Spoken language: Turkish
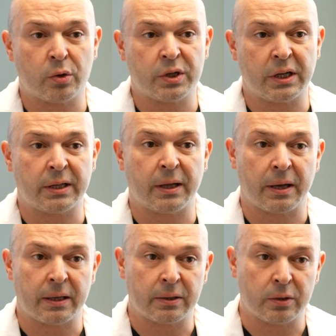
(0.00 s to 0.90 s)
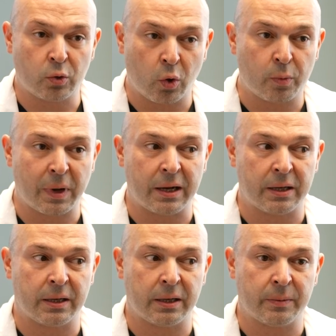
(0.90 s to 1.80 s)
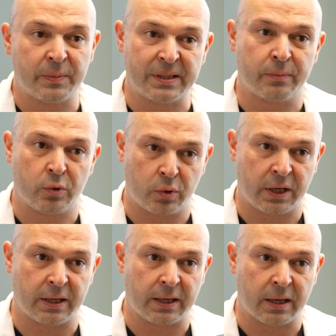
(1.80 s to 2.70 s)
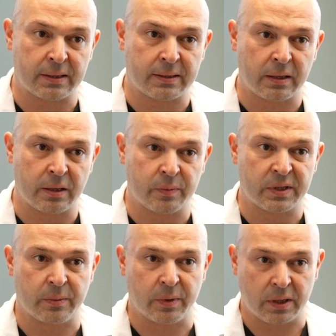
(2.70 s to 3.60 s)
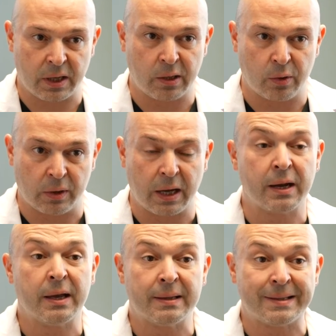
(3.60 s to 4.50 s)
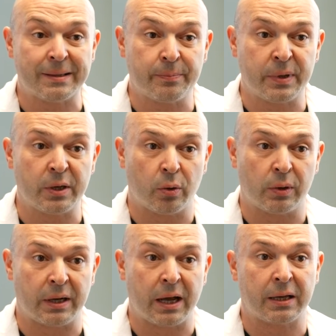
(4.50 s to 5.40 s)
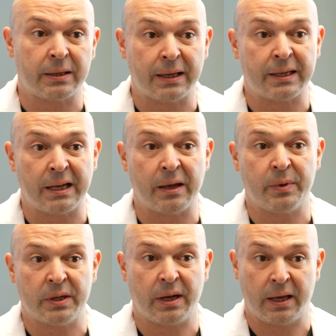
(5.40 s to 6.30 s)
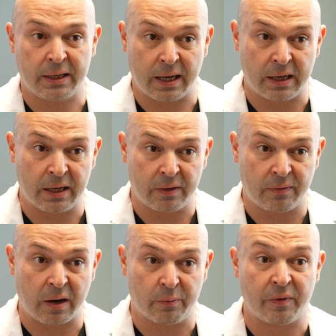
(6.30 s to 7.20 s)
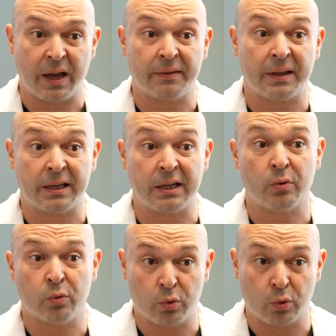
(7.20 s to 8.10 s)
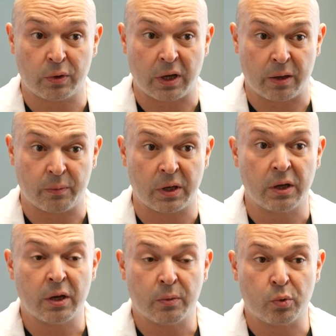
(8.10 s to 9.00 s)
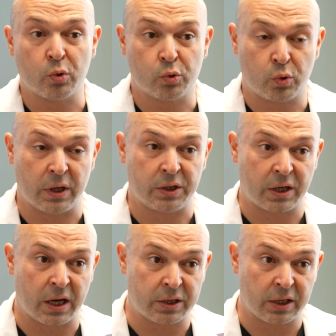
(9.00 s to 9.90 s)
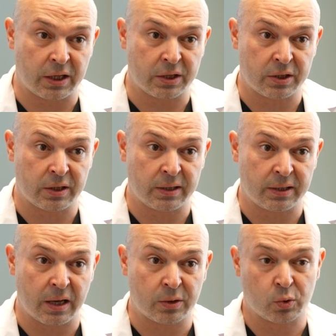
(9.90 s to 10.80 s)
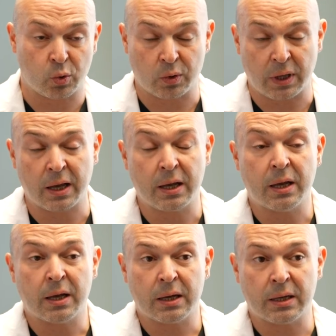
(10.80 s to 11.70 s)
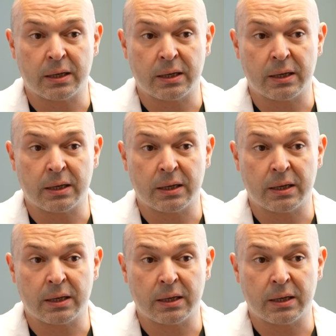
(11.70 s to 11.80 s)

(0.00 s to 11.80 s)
öncelikle normal e, bizim Türkiye'deki hastalarımız gibi geliyorlar. Tıbbi olarak nakile bir engelleri var mı veya nakile uygunlar mı? Bu süreç gerçekleştirildikten sonra e,